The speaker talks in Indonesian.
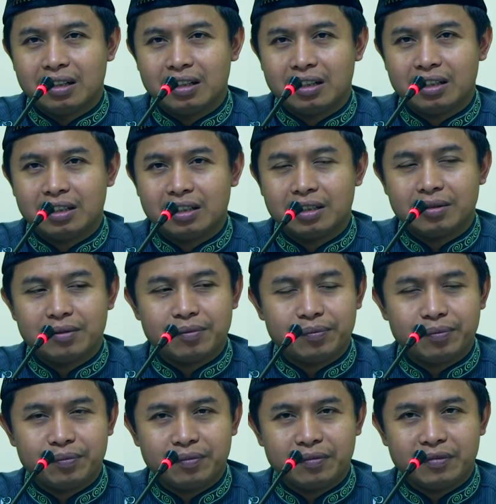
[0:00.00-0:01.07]
uh,
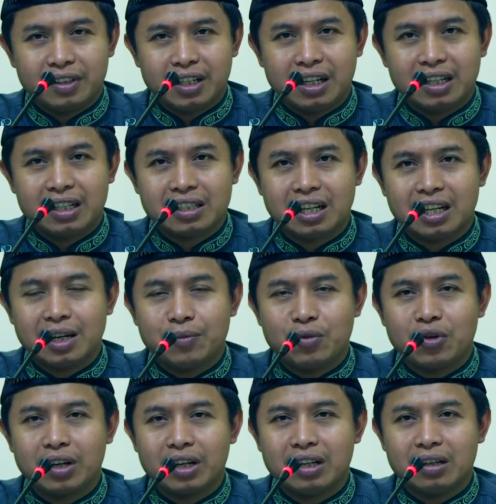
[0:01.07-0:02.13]
yang di sana
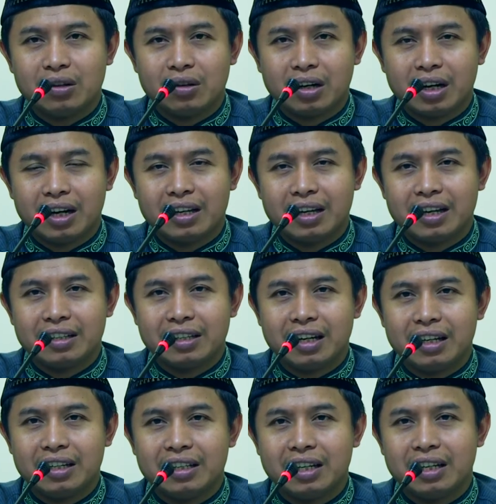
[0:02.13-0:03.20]
mungkin oh
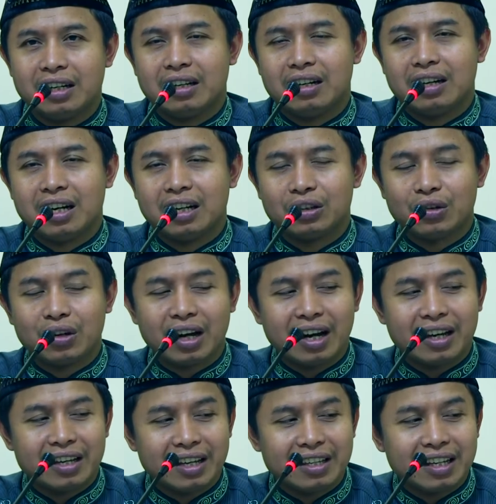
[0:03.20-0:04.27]
kayaknya iya atau
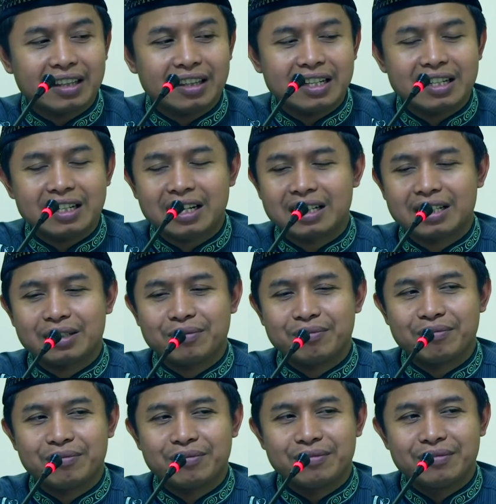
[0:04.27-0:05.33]
kayaknya tidak.
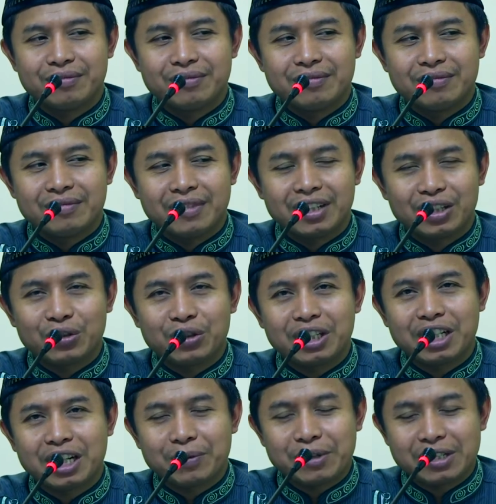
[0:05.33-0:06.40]
Itu
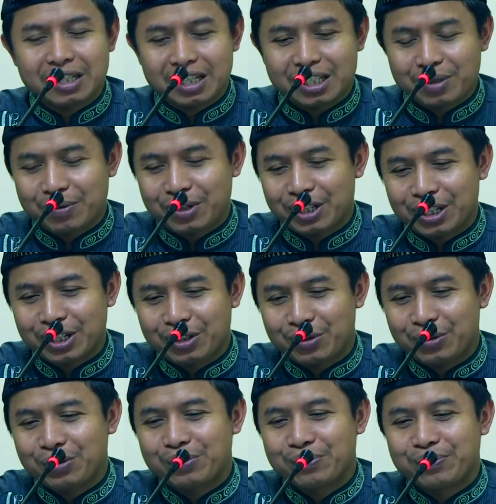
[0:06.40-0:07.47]
tidak bisa seperti
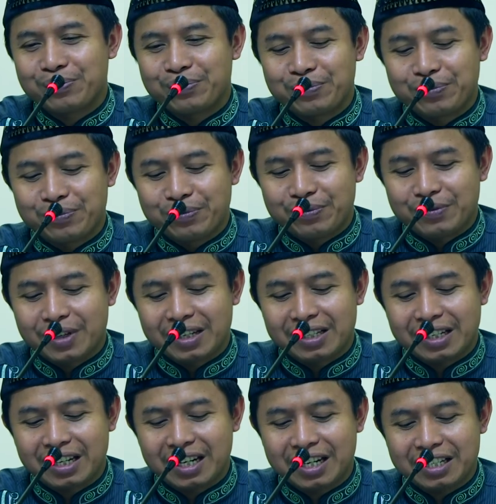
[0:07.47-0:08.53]
itu. Ya
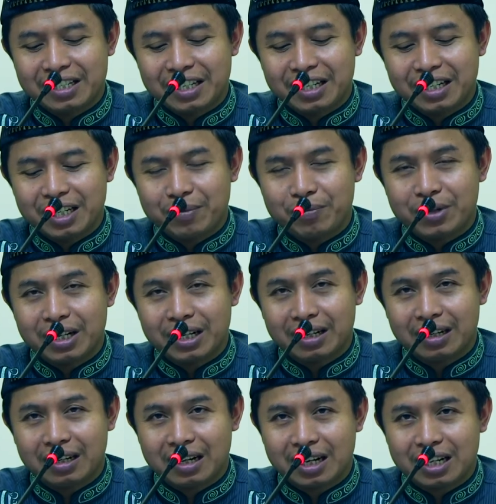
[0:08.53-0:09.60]
sehingga di sini
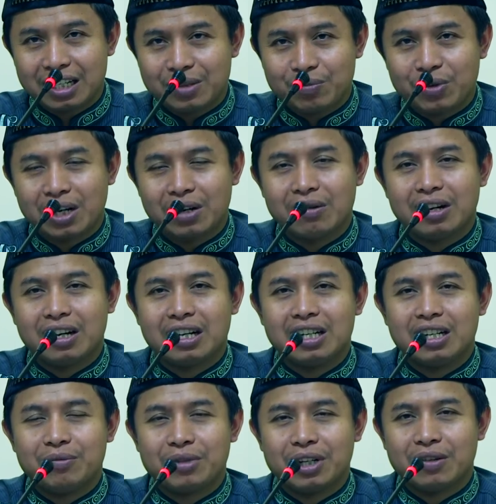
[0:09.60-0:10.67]
diberi garis
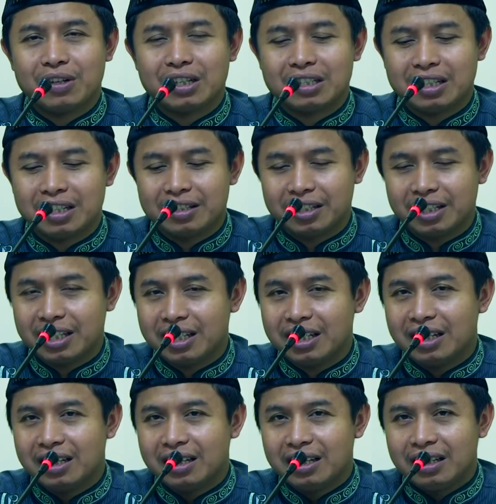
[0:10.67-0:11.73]
bawah bahwasannya
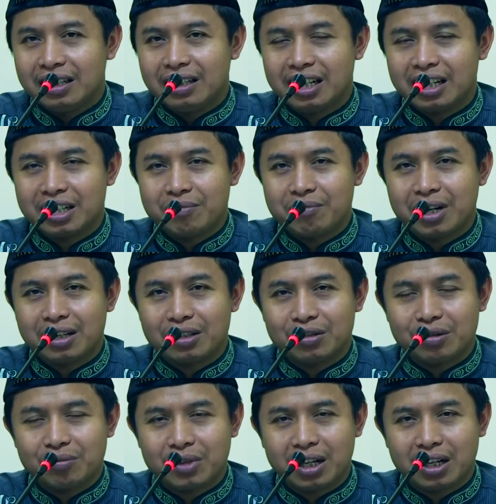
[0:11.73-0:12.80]
yang
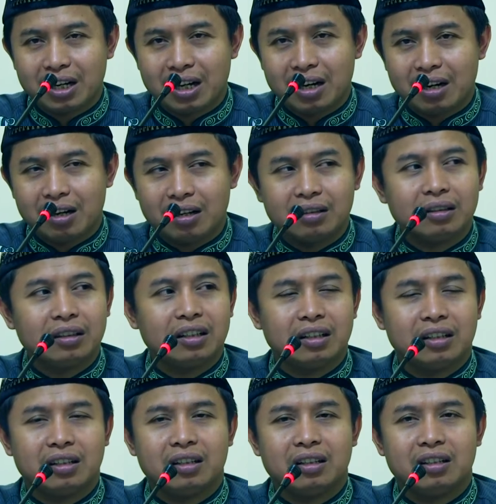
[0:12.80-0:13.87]
dimaksud mengenal
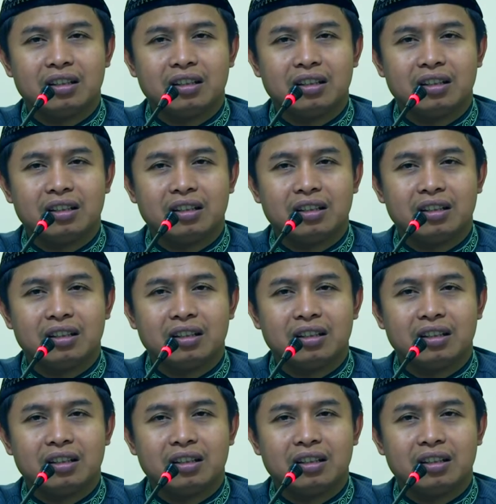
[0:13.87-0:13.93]
Allah,